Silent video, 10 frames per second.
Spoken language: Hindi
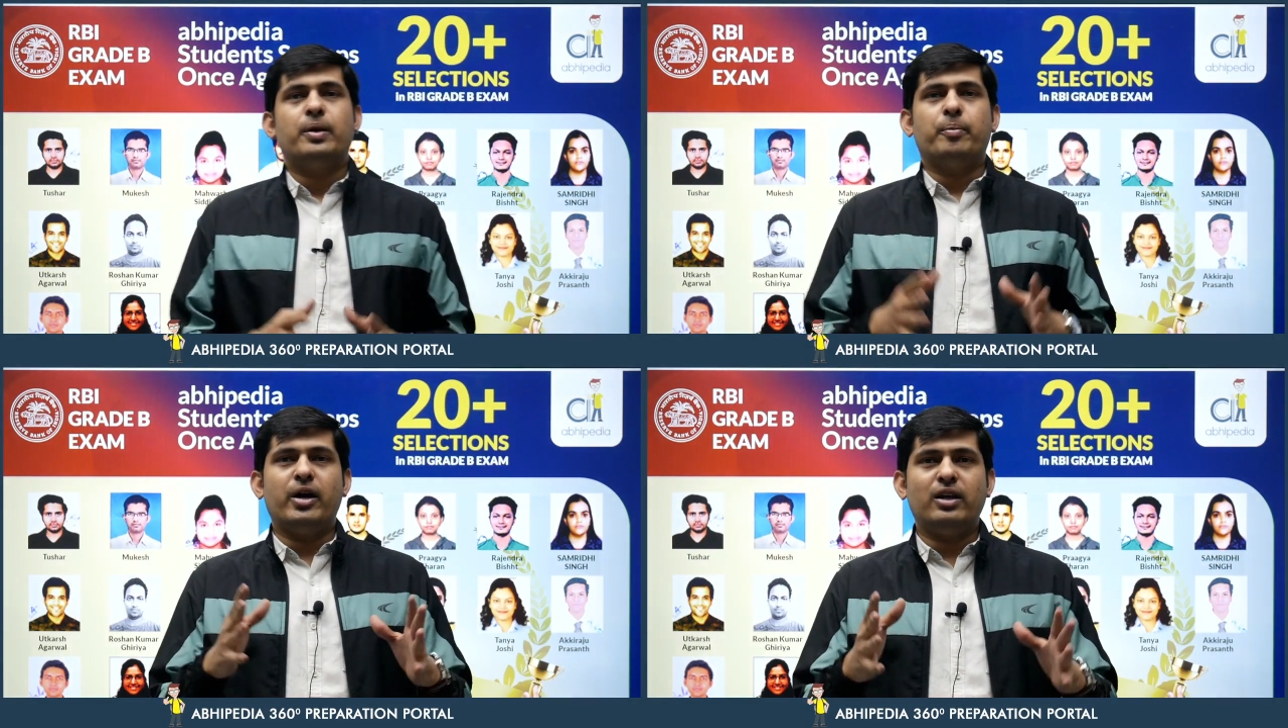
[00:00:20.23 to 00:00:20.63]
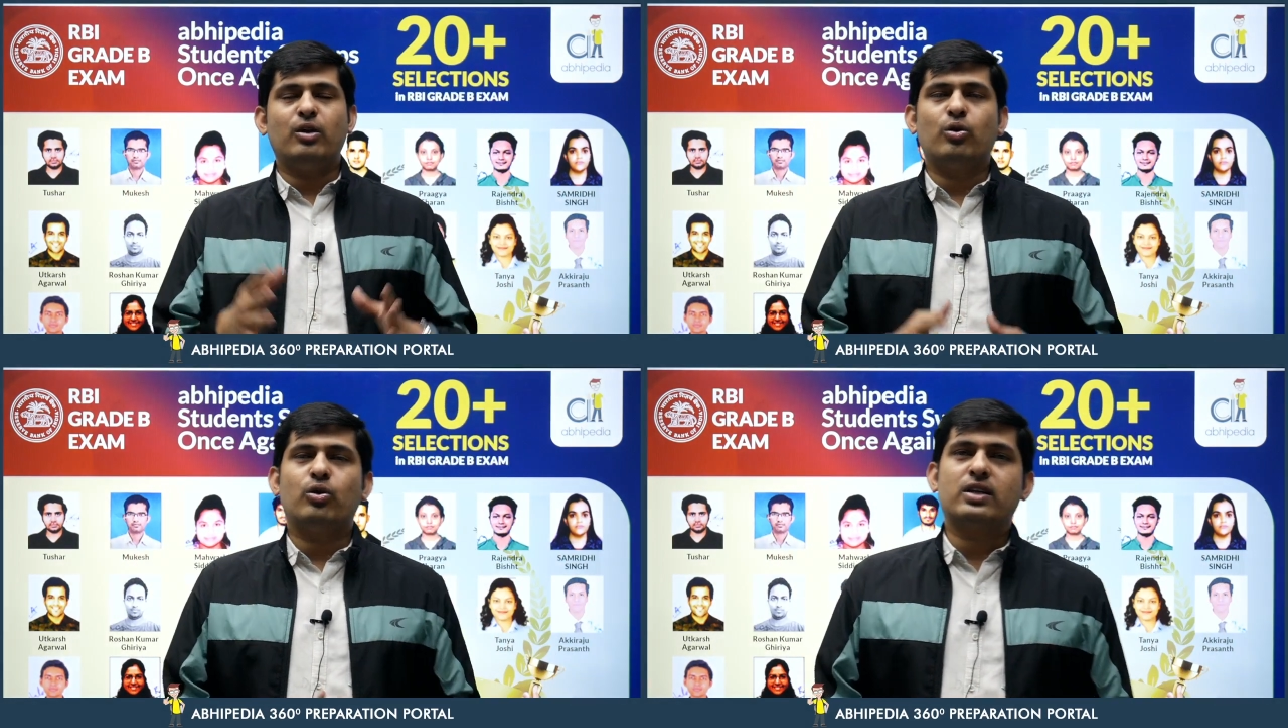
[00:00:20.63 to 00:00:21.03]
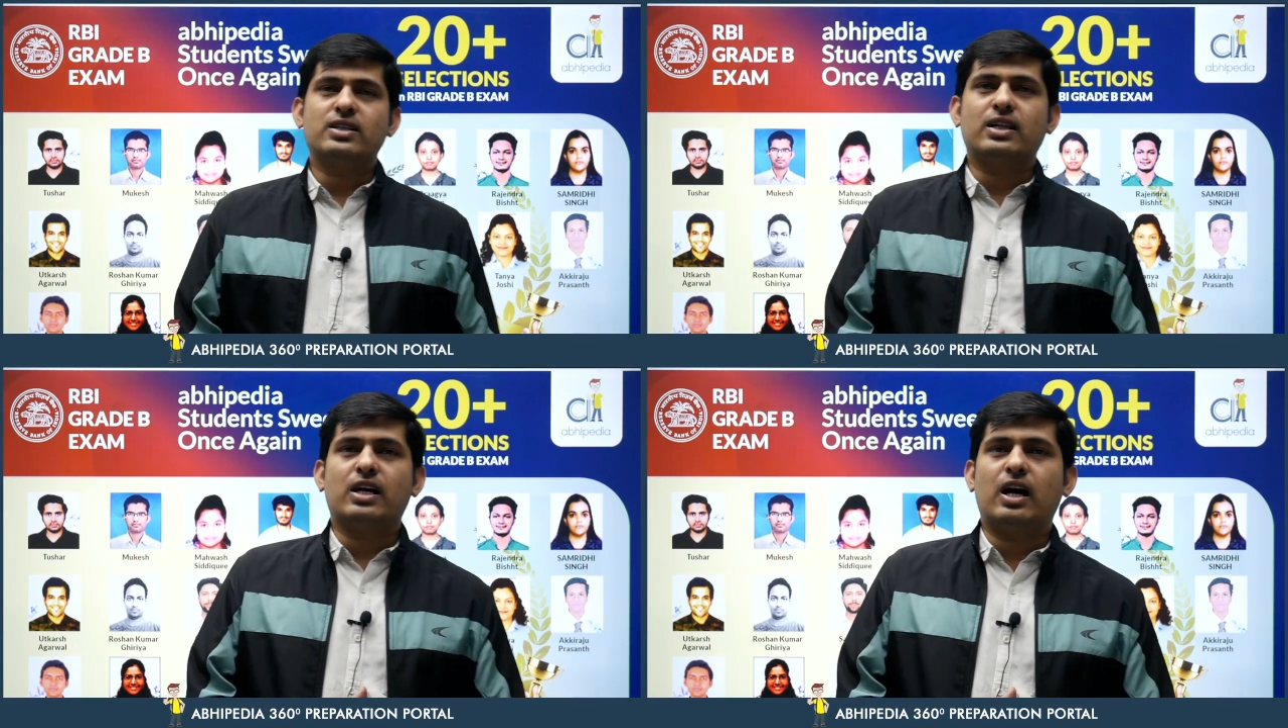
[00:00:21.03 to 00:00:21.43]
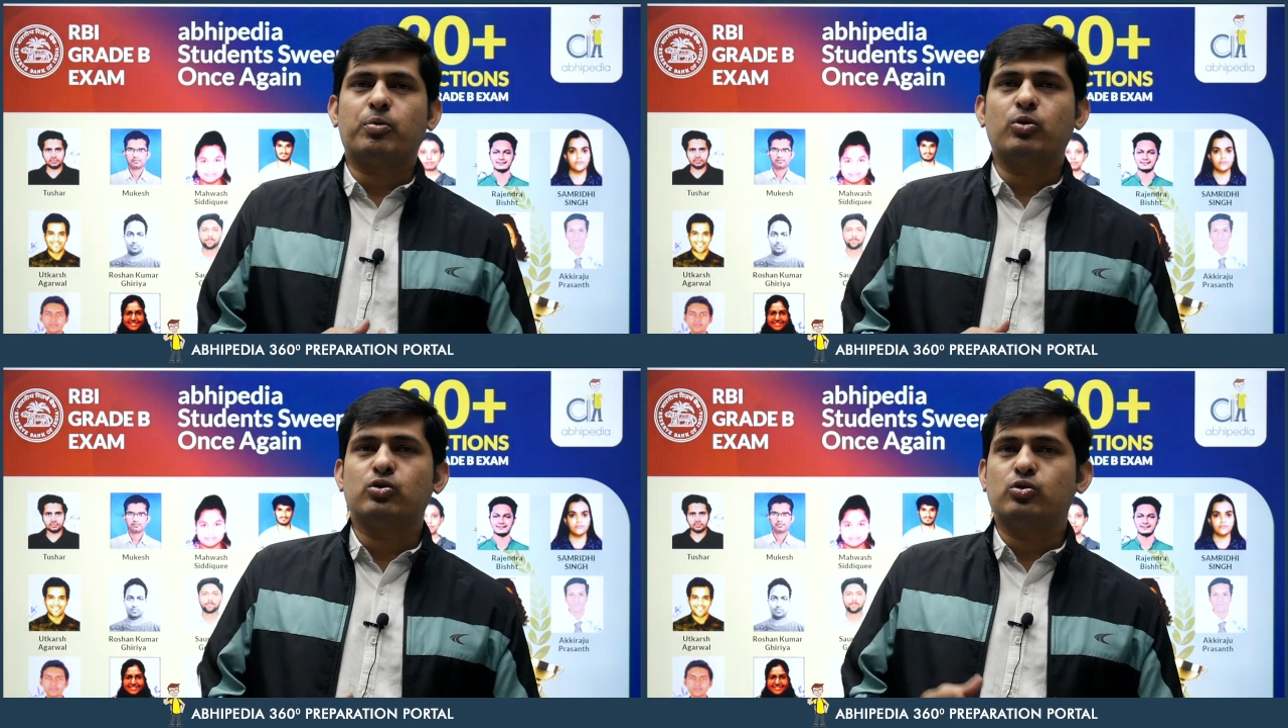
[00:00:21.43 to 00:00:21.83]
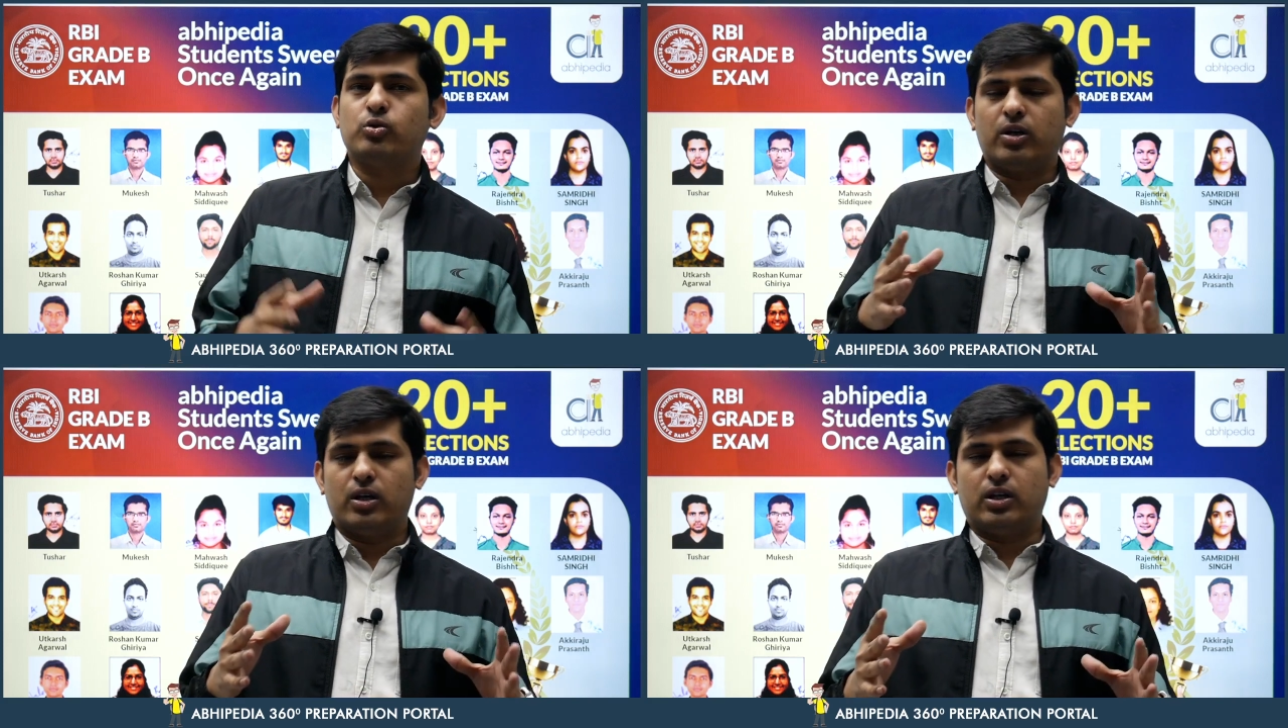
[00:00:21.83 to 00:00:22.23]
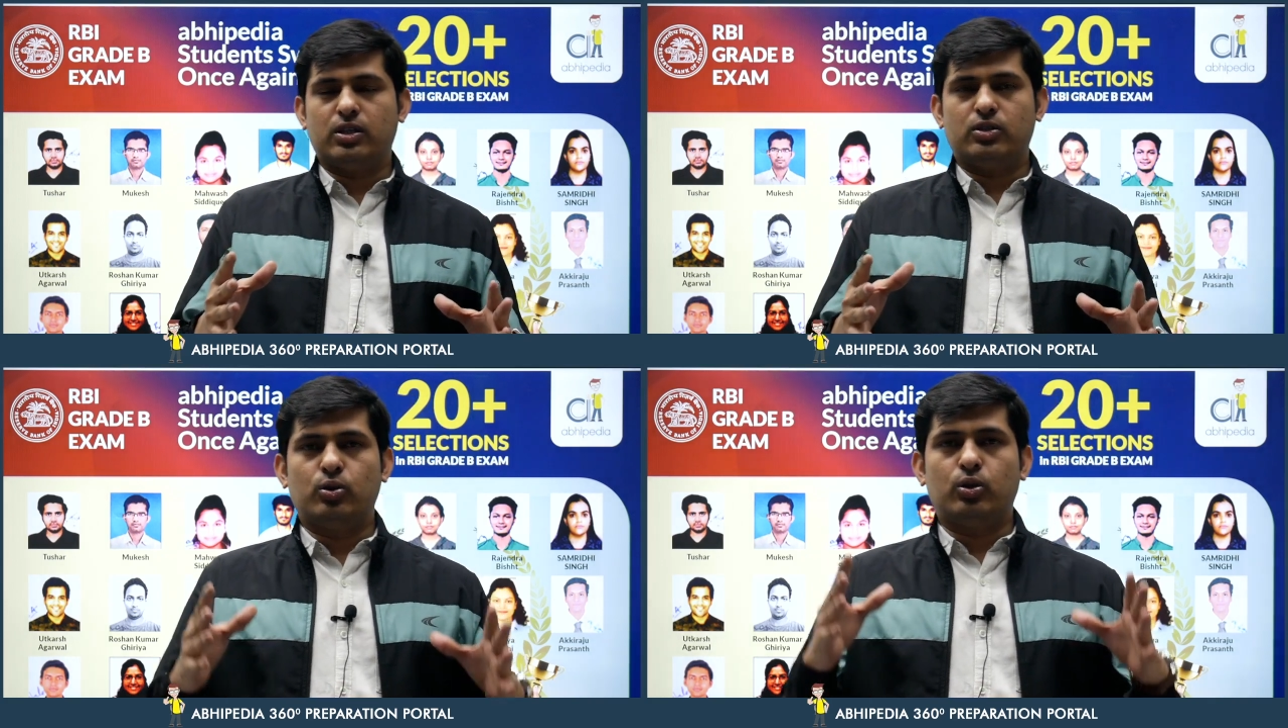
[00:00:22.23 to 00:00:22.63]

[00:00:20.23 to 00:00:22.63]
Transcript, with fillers: मैं इन लोगों के साथ आपको जूम जो